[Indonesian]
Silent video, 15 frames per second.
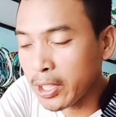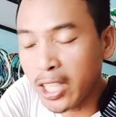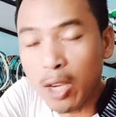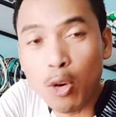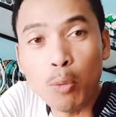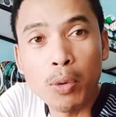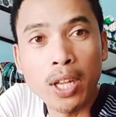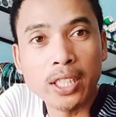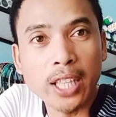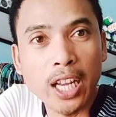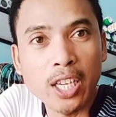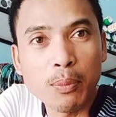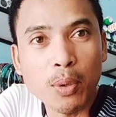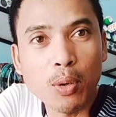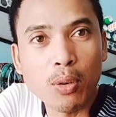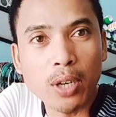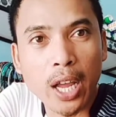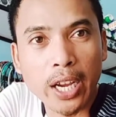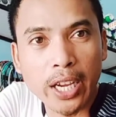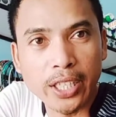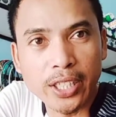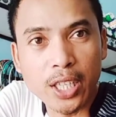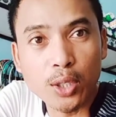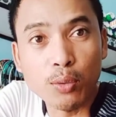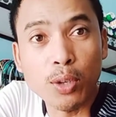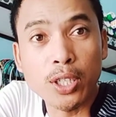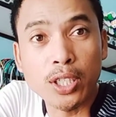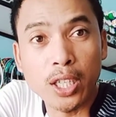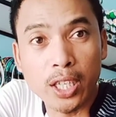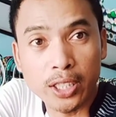gue bilang tadi bro, raketnya sudah
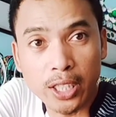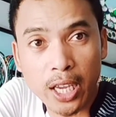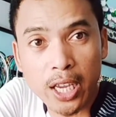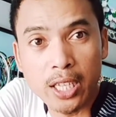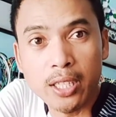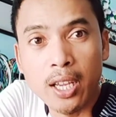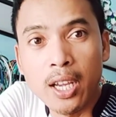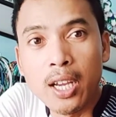selesai.